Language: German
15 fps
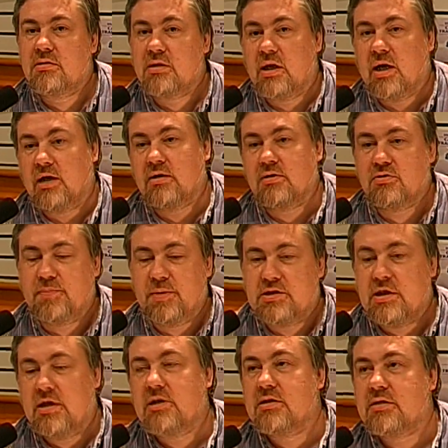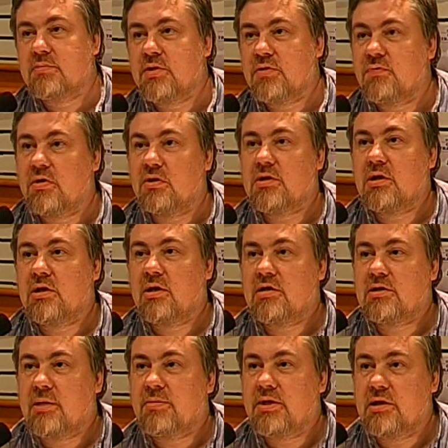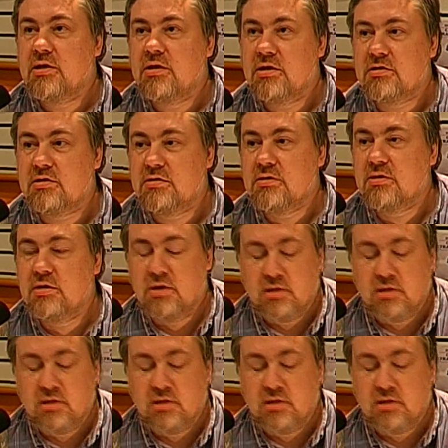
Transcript: gerade speziell diesen Mittwoch der Termin ist.